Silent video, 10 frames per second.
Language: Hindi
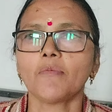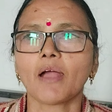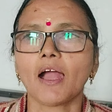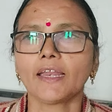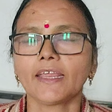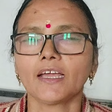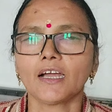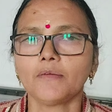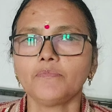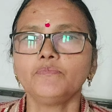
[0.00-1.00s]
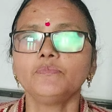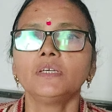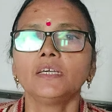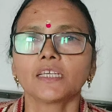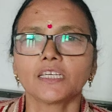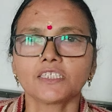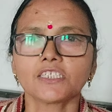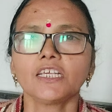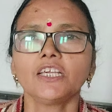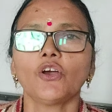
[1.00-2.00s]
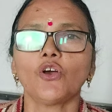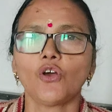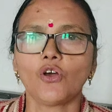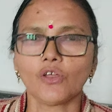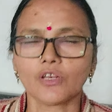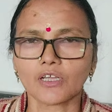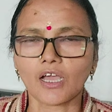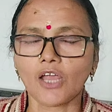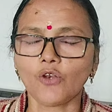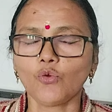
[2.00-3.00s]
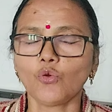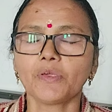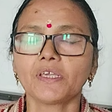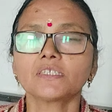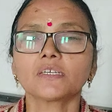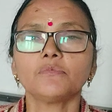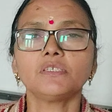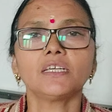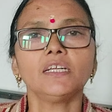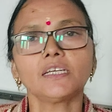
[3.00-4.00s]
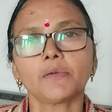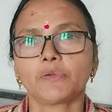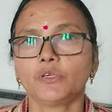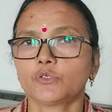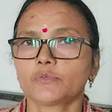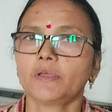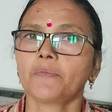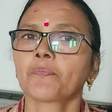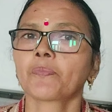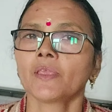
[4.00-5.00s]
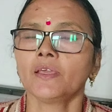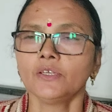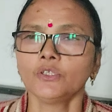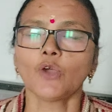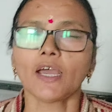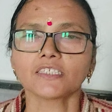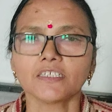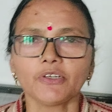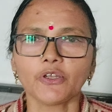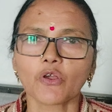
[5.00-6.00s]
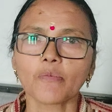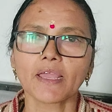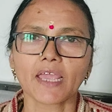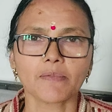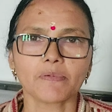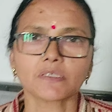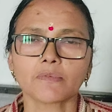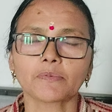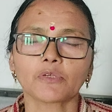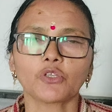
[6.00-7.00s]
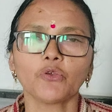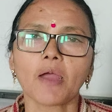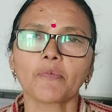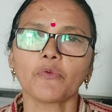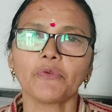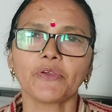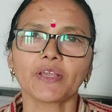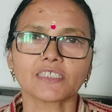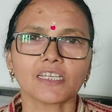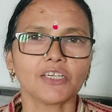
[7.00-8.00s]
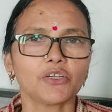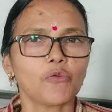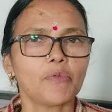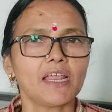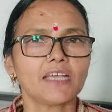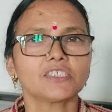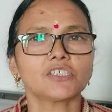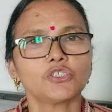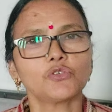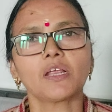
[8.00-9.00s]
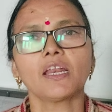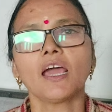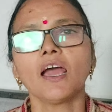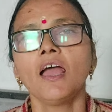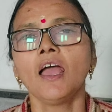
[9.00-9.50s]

हम खा रहे हैं अब खिचड़ी और आलू गोभी की सब्ज़ी की टपकी उसमें तो आज की वीडियो को मैं यहीं पर समाप्त करती हूँ आपको वीडियो कैसे लगी कमेंट लाइक शेयर जरूर करना